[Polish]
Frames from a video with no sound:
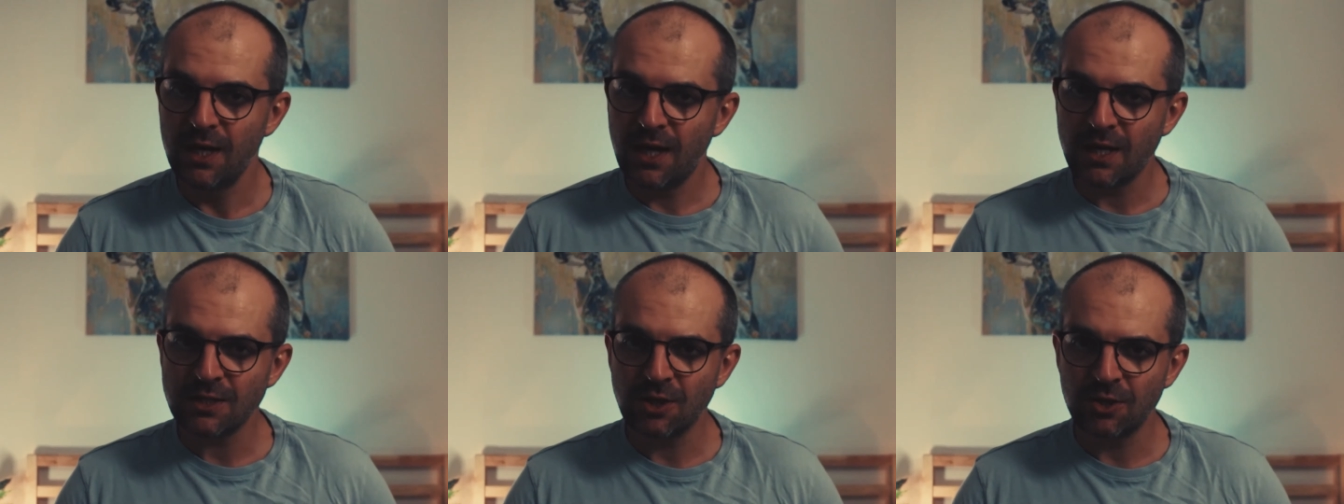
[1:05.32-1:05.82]

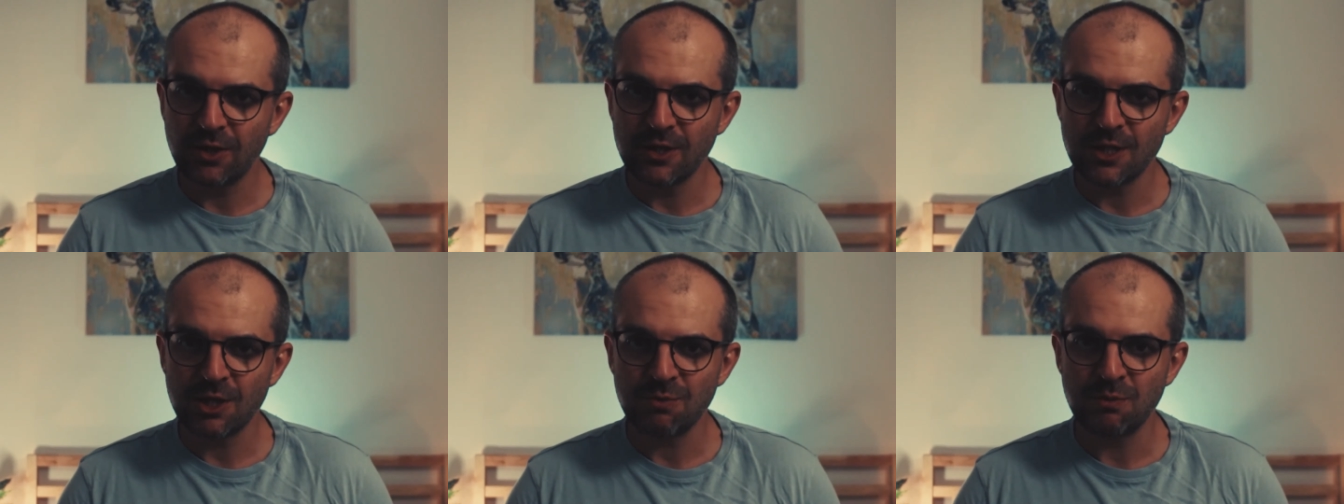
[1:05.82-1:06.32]
A skoro
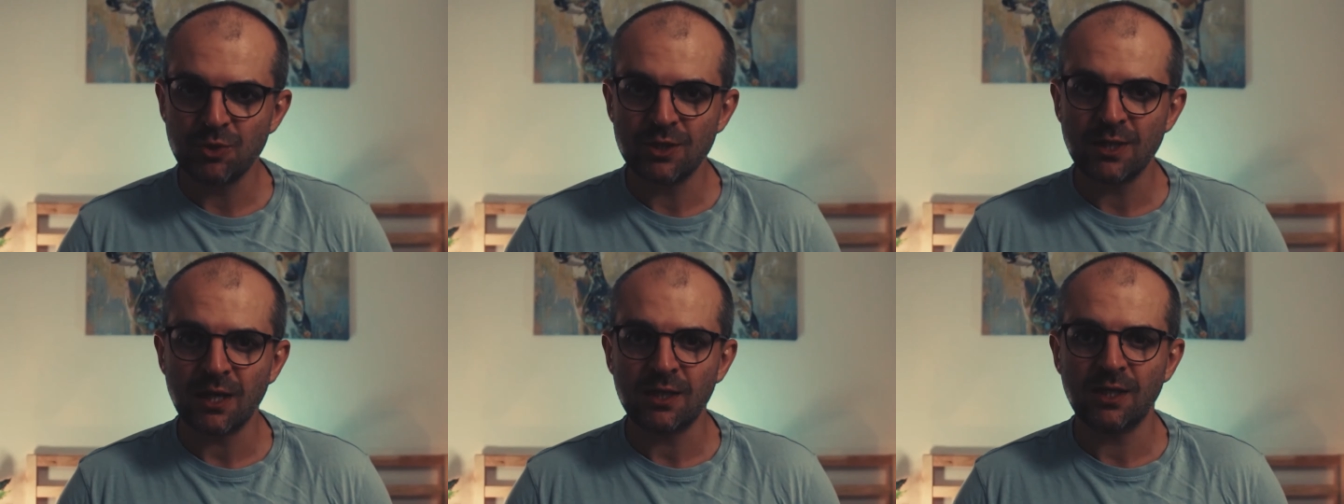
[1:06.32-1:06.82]
jesteśmy przy
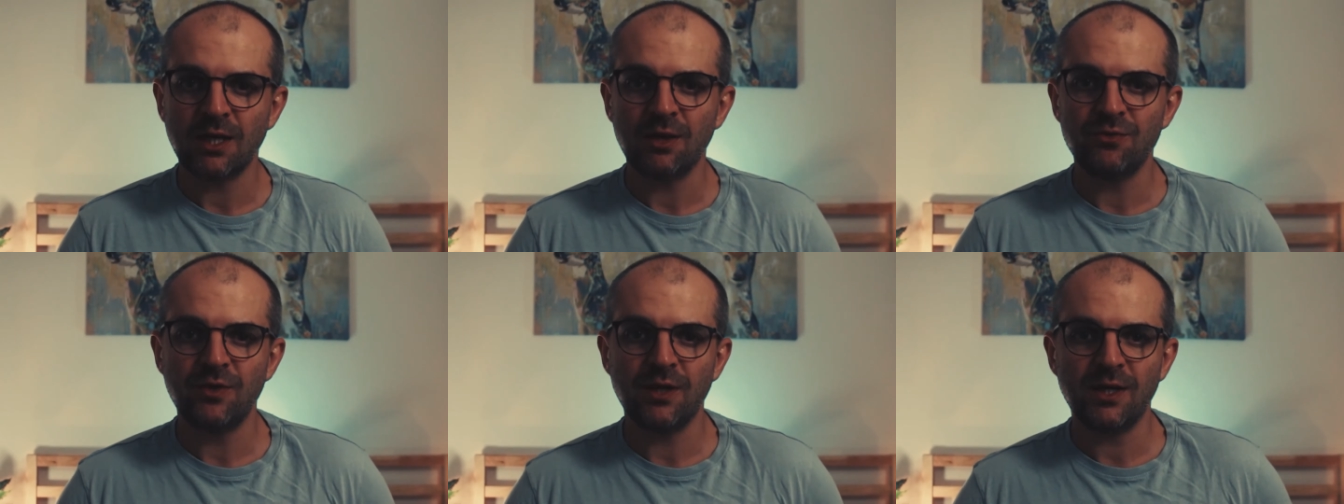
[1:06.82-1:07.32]
takich
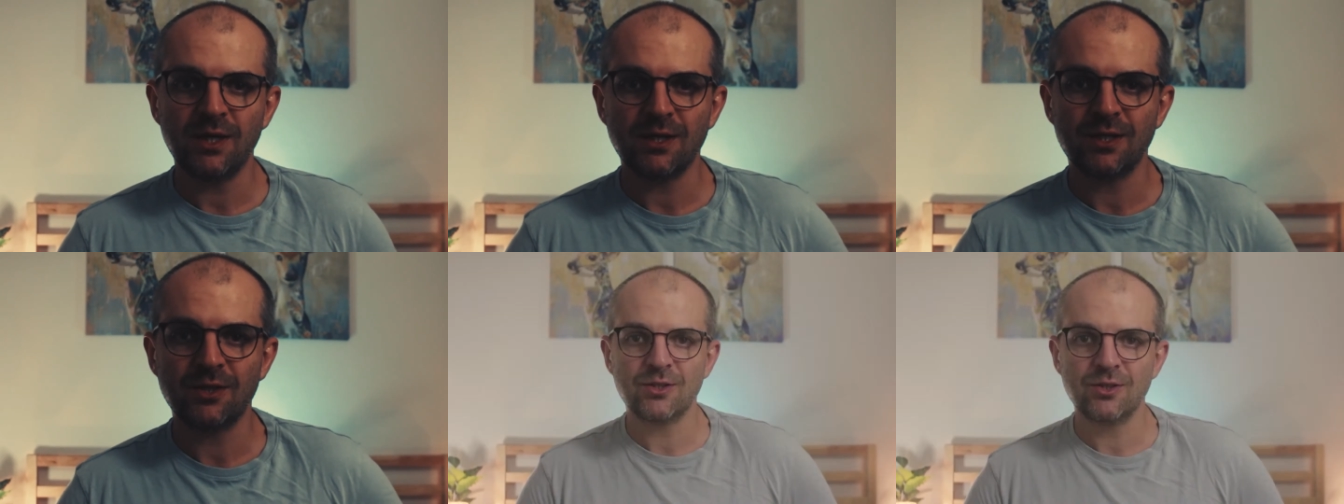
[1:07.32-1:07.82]

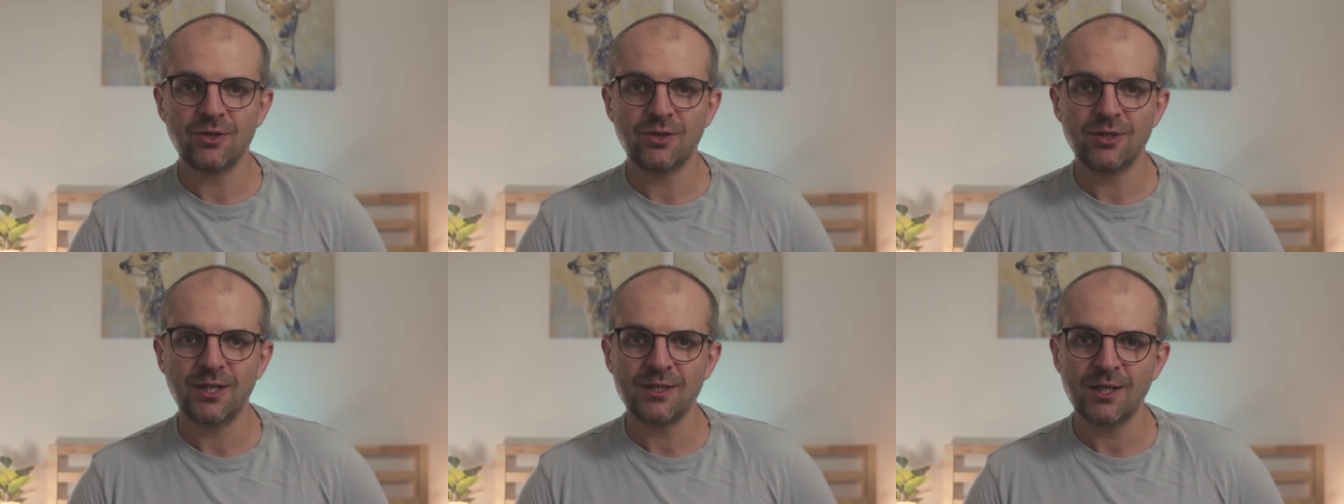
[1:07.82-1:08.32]
aferach,
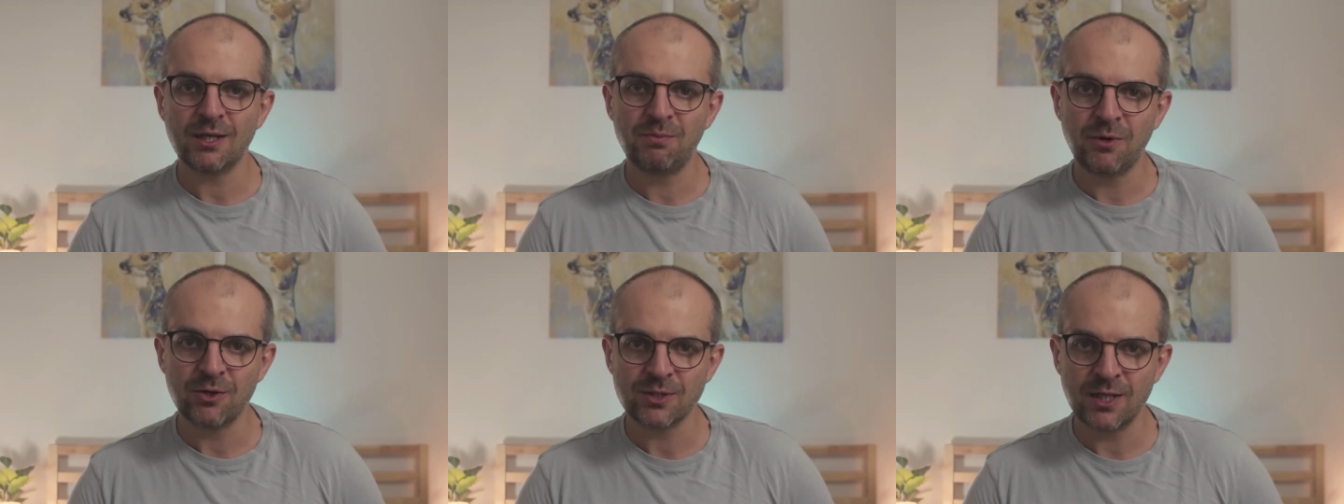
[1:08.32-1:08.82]
to jednak
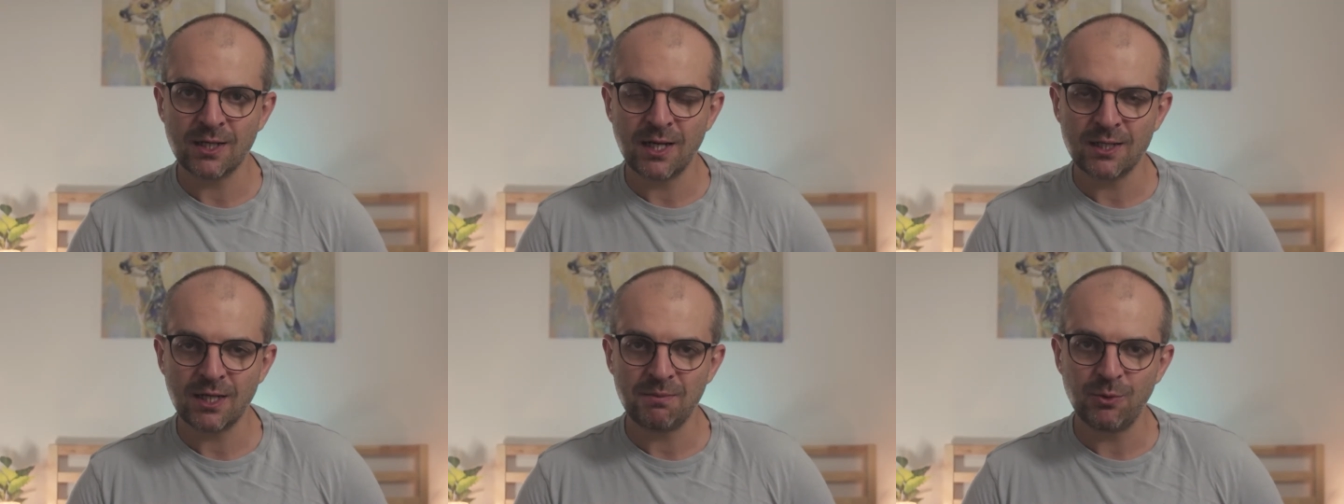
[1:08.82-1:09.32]
polska
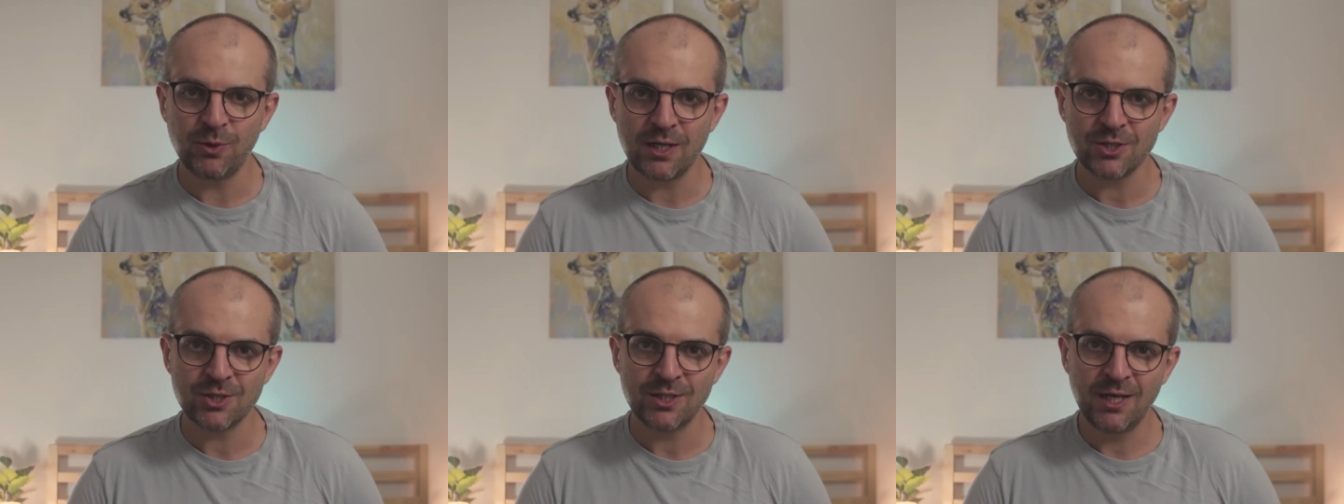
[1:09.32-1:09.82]
kadra
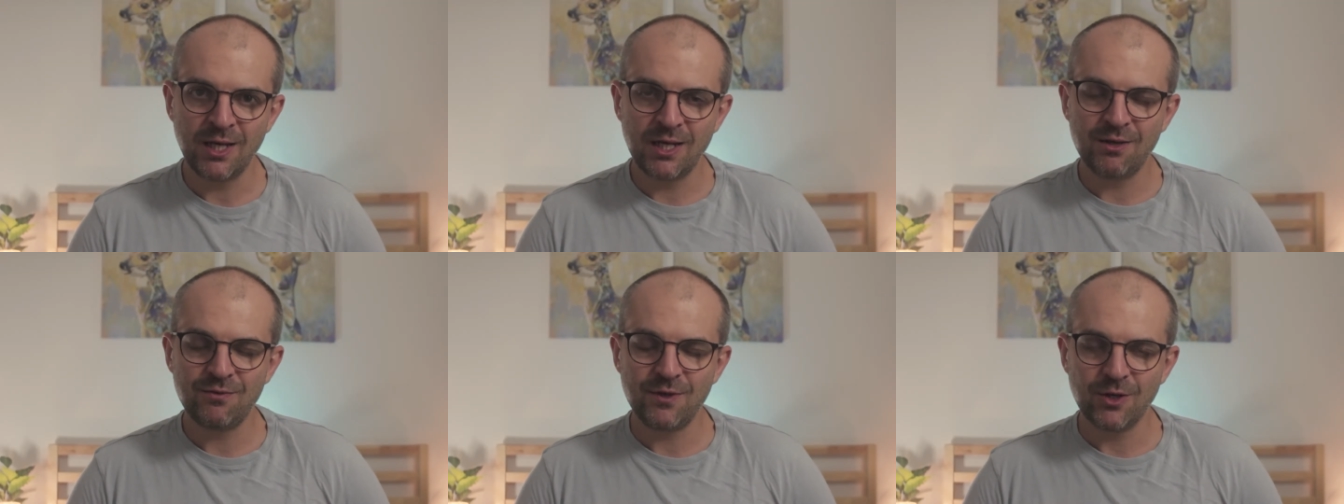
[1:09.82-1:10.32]
piłkarzy
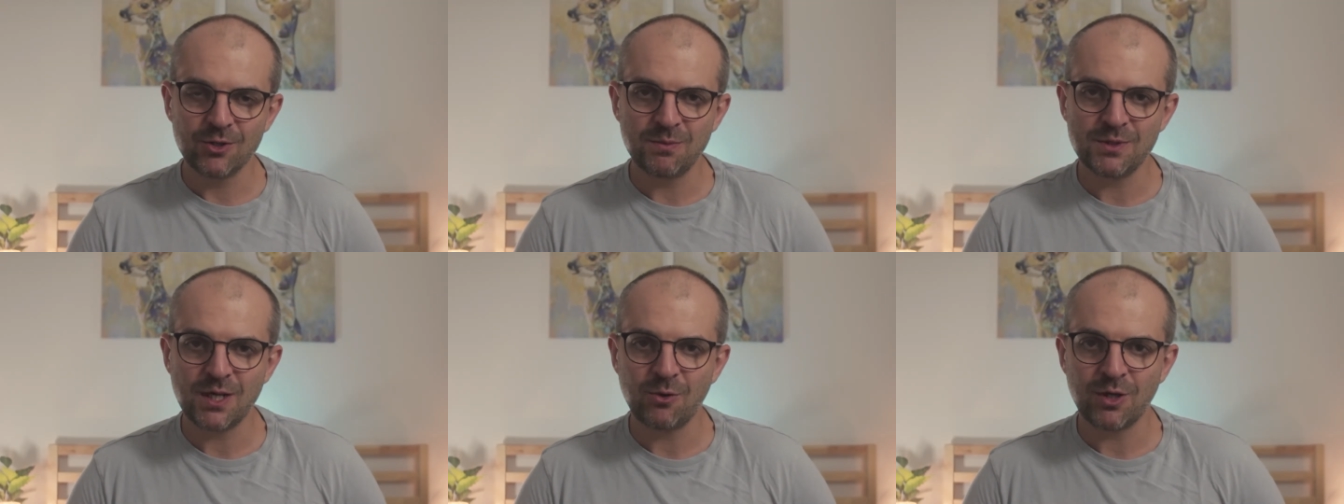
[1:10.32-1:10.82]
wie o
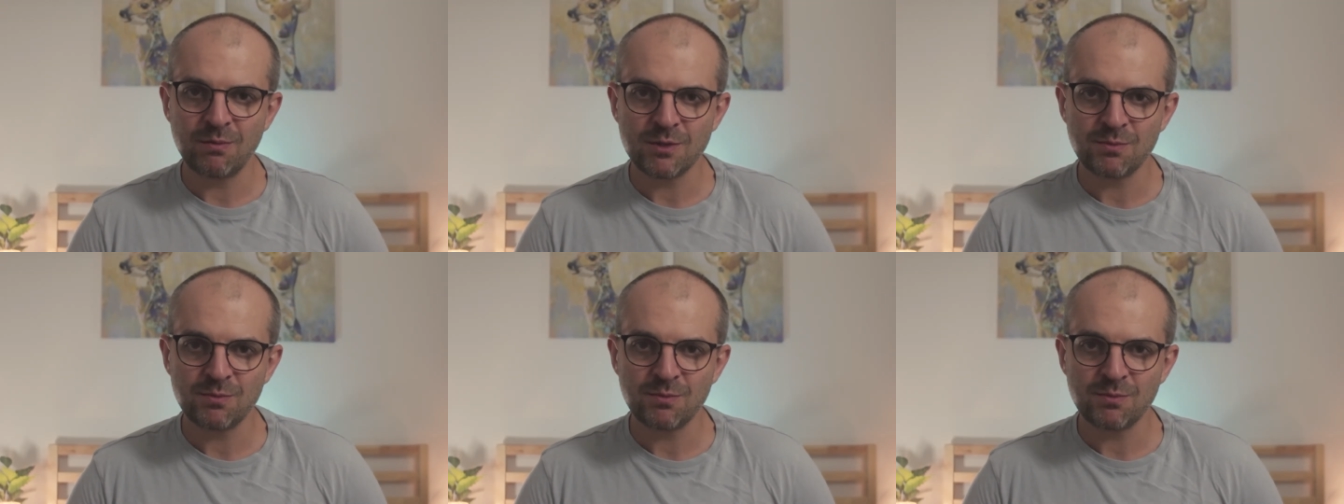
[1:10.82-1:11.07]
tym całkiem